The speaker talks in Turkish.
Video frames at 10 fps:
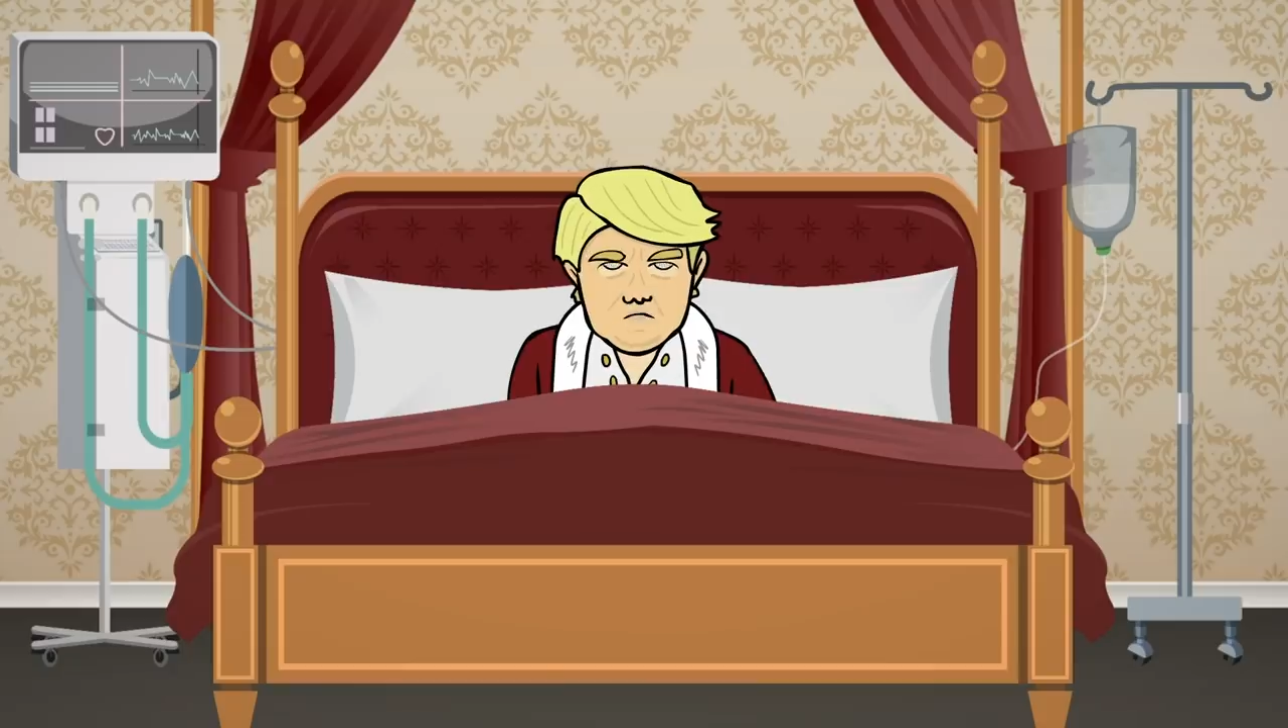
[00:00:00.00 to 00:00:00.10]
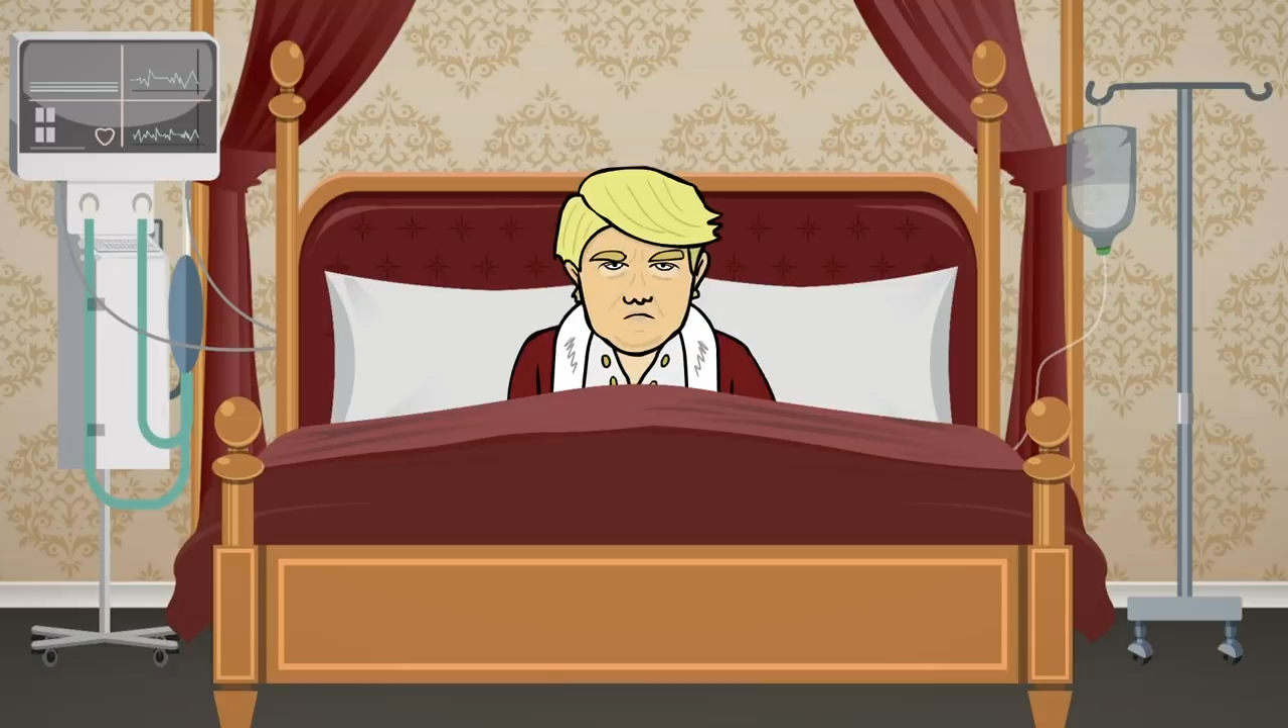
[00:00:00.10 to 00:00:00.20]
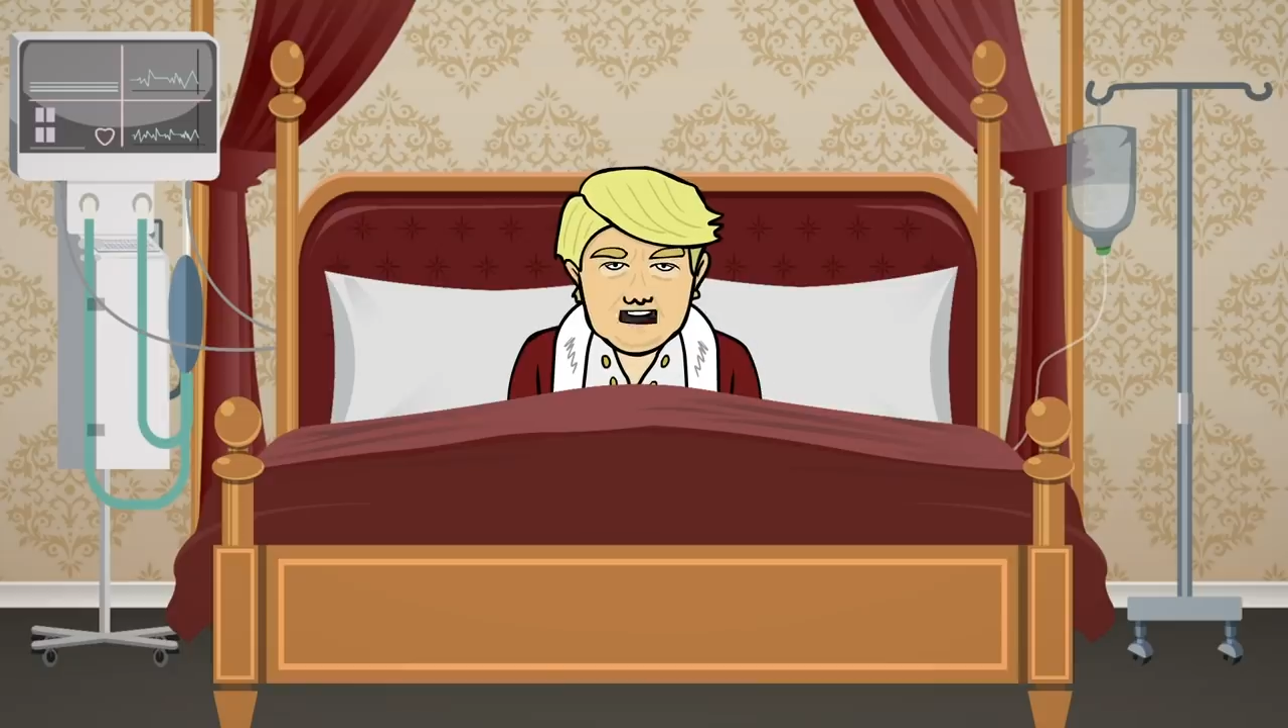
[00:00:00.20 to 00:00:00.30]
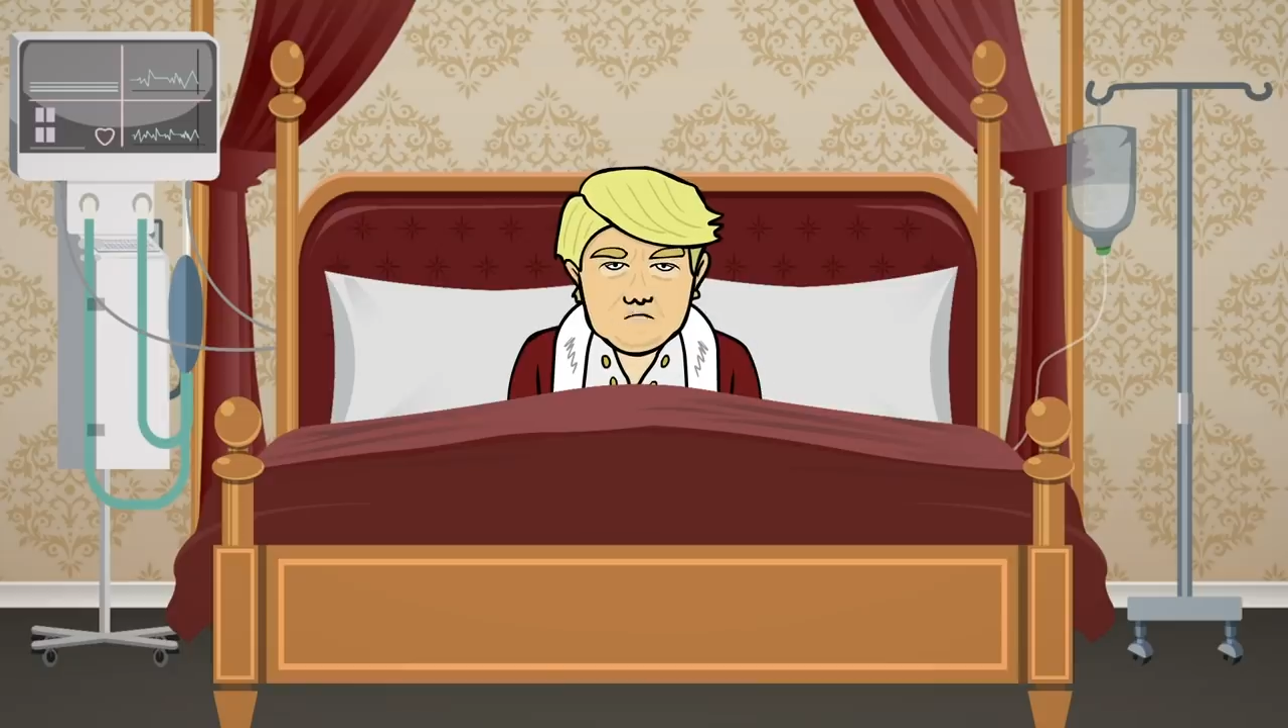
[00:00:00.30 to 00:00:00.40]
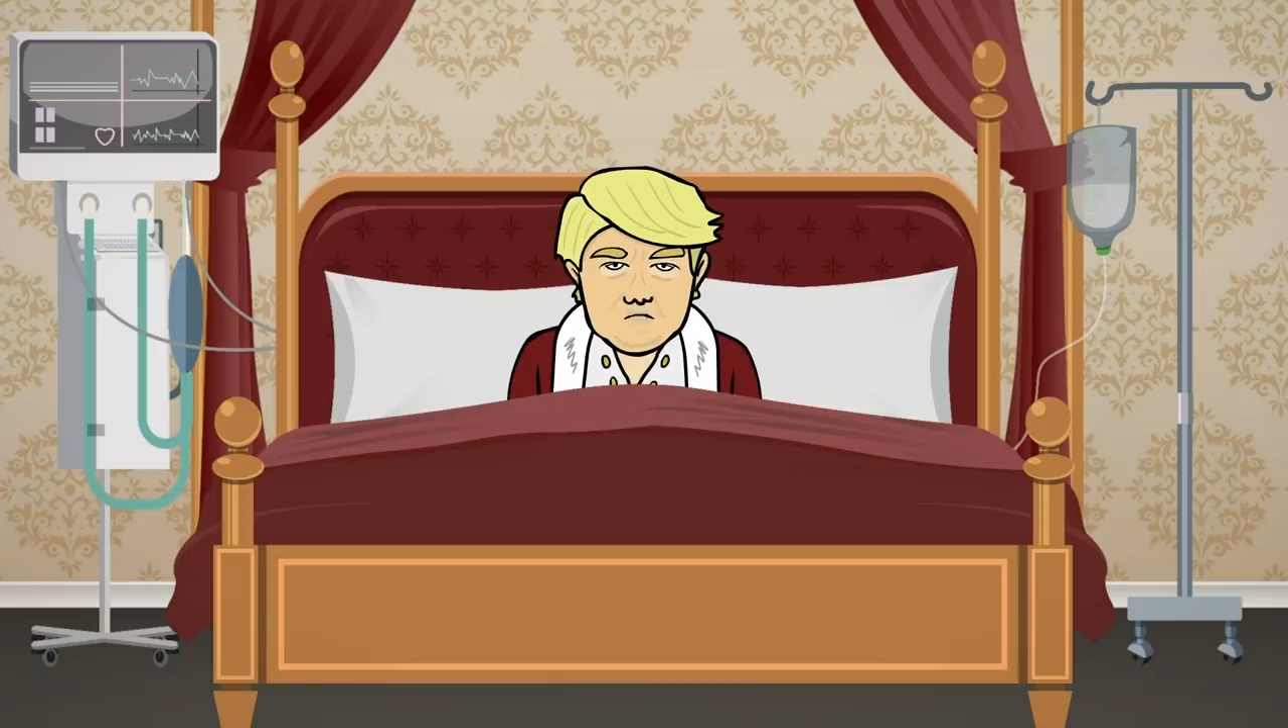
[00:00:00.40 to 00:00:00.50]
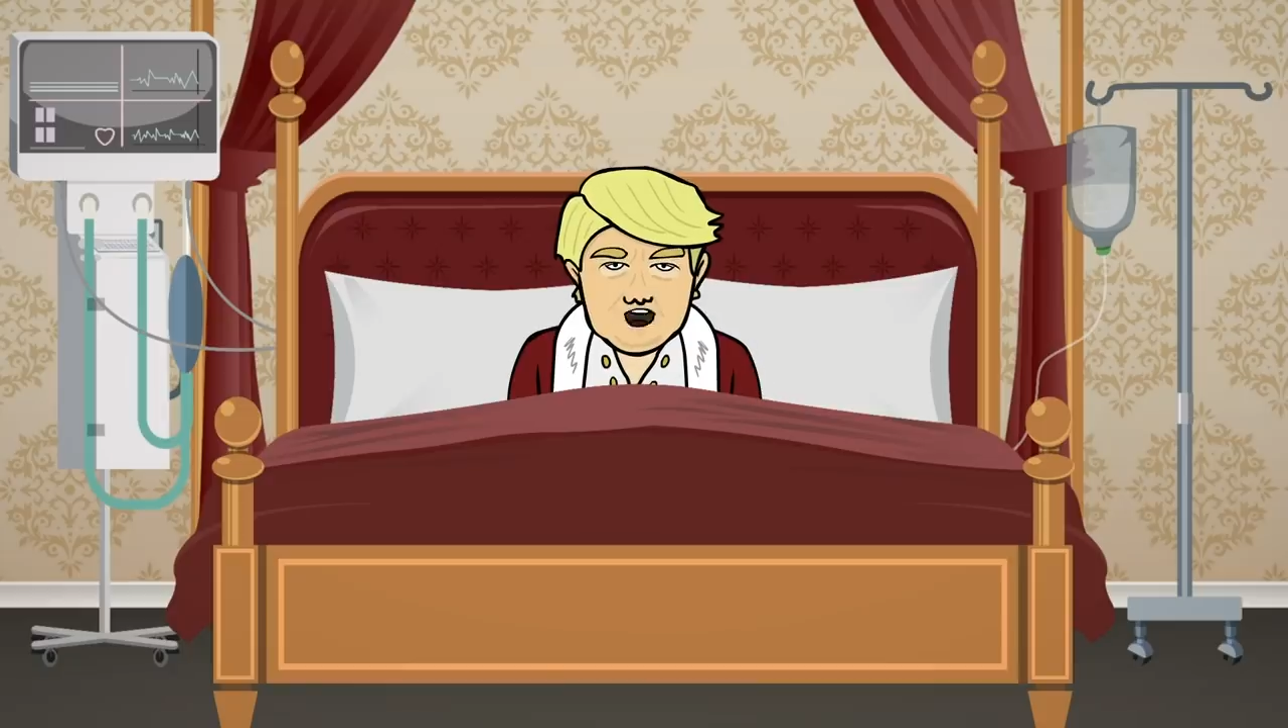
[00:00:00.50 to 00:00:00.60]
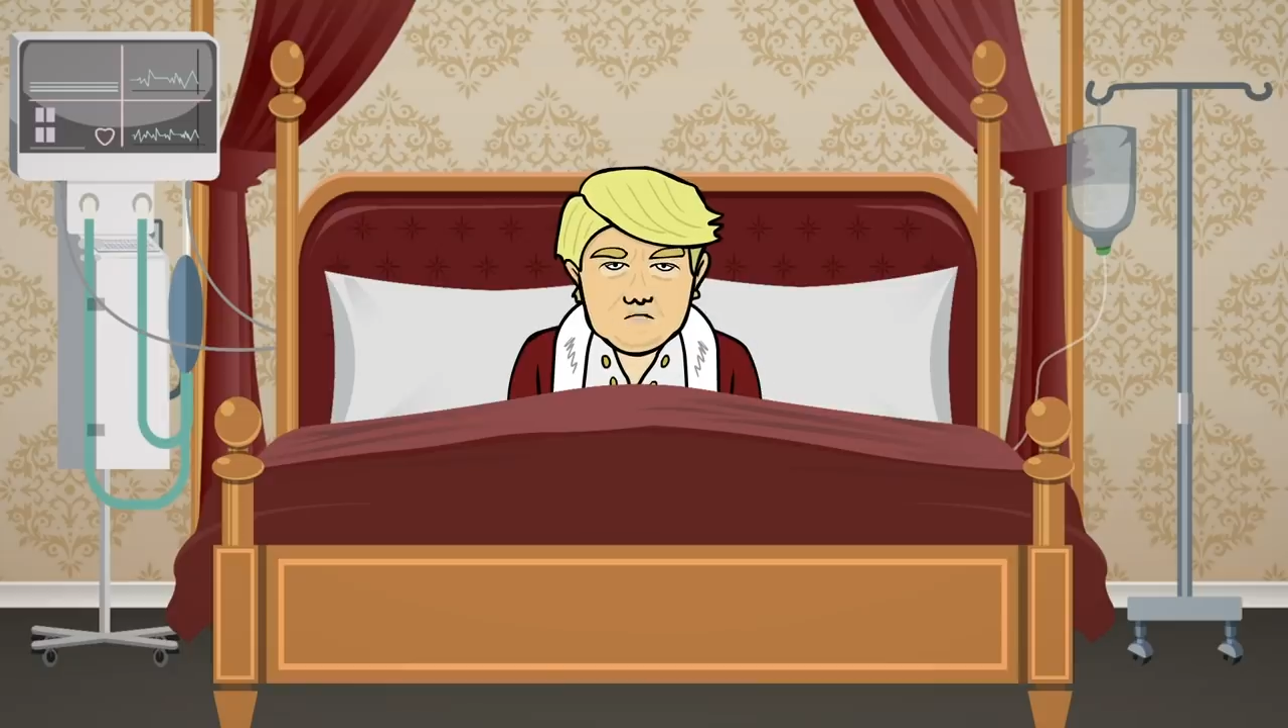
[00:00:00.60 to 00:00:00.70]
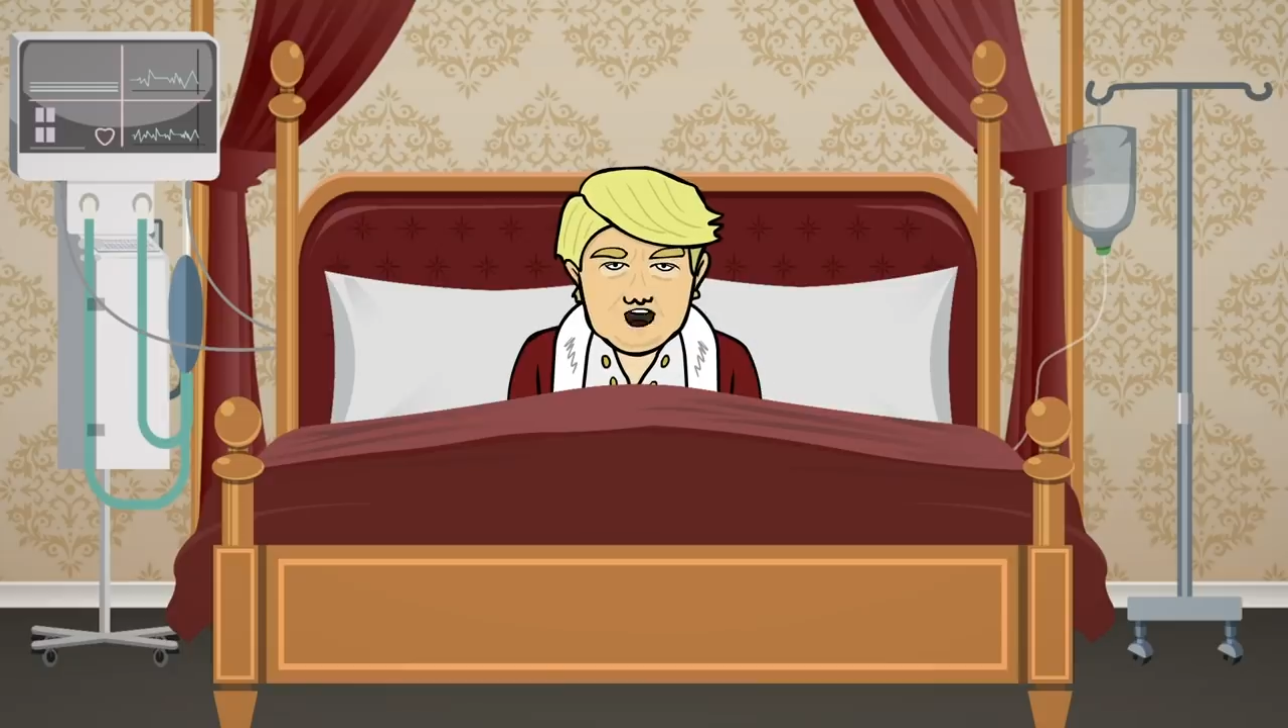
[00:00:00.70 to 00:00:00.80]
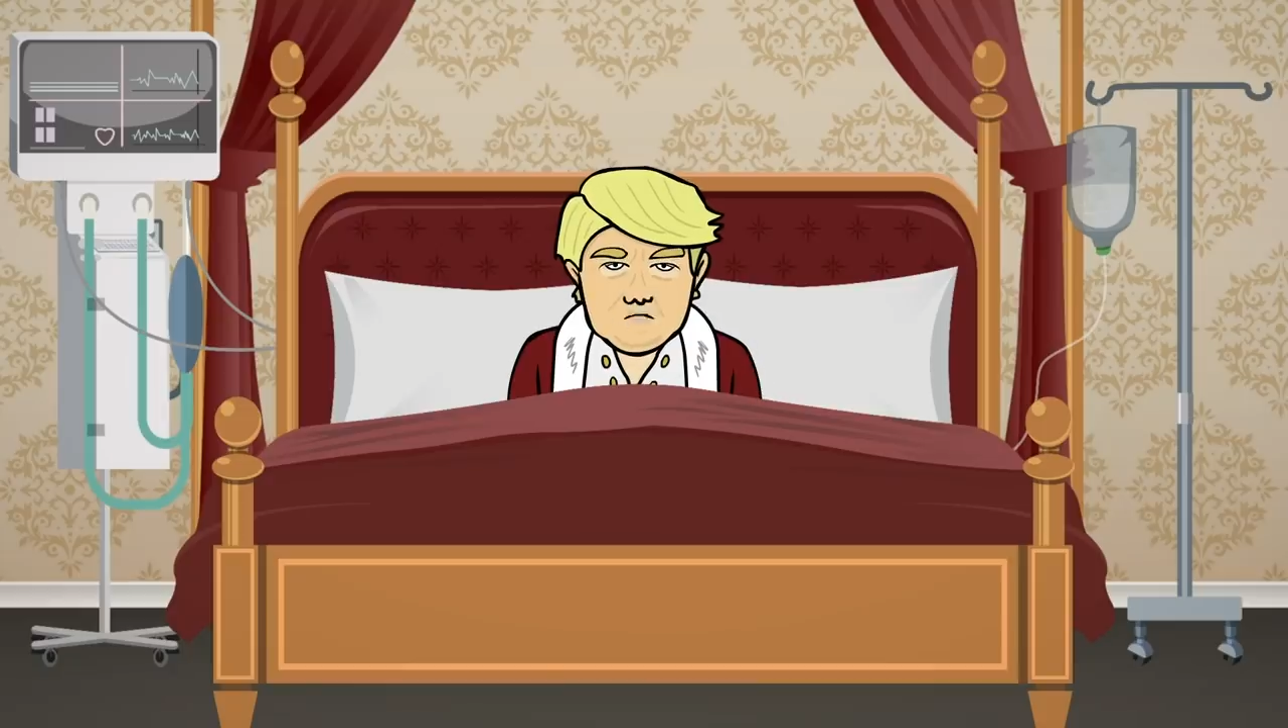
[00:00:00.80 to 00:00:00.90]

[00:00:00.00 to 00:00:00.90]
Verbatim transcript: İki dakika